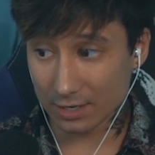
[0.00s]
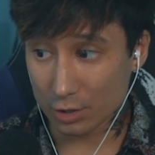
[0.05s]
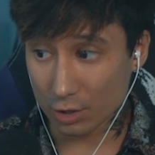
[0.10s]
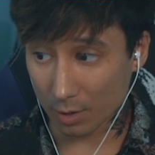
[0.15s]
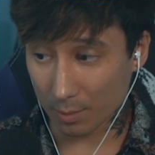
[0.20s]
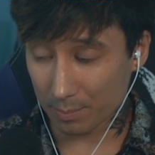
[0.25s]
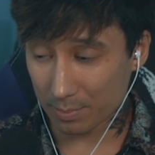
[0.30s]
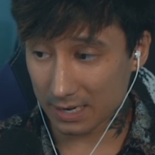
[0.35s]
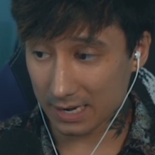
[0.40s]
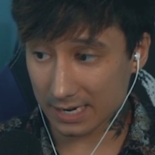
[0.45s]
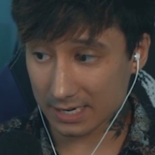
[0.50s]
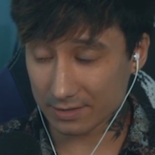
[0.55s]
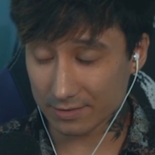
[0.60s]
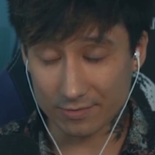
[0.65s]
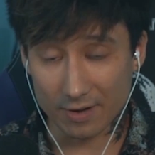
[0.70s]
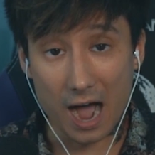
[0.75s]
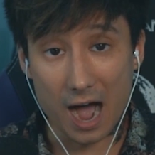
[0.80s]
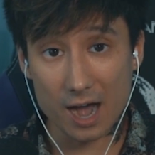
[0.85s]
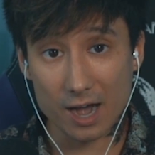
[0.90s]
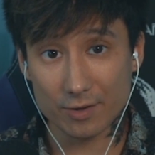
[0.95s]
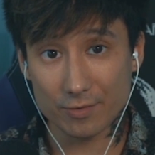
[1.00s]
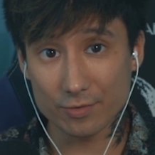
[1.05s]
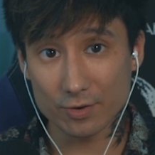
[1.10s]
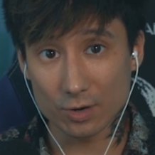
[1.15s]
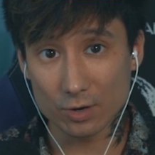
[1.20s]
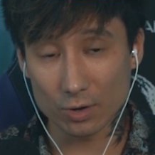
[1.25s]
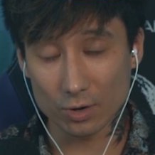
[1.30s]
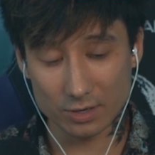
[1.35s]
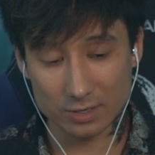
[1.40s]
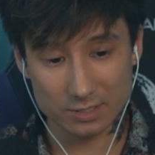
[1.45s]
Komplette Ware
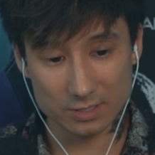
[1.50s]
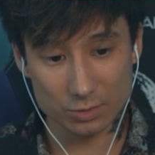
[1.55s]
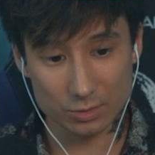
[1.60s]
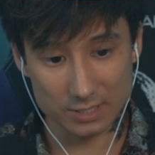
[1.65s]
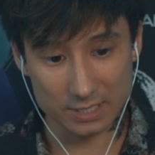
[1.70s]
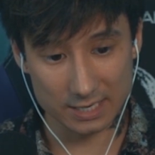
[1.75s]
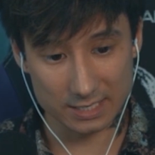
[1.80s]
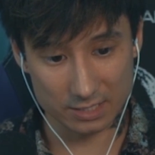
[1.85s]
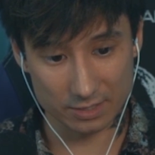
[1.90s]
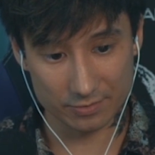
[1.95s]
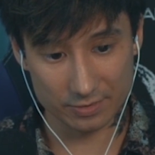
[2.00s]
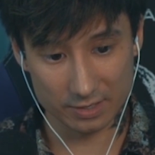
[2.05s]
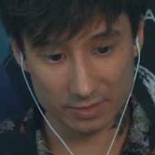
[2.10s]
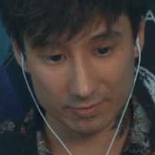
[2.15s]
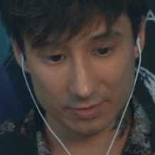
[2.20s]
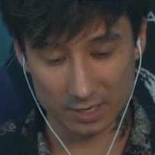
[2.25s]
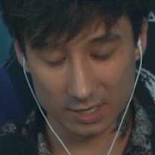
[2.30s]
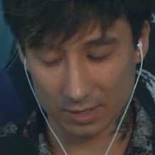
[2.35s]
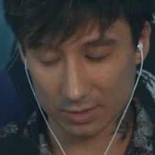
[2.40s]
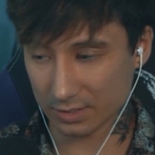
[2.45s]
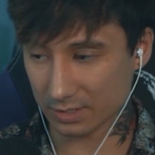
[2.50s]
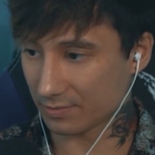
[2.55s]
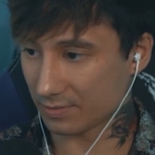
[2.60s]
verloren, so sah es auf jeden Fall aus.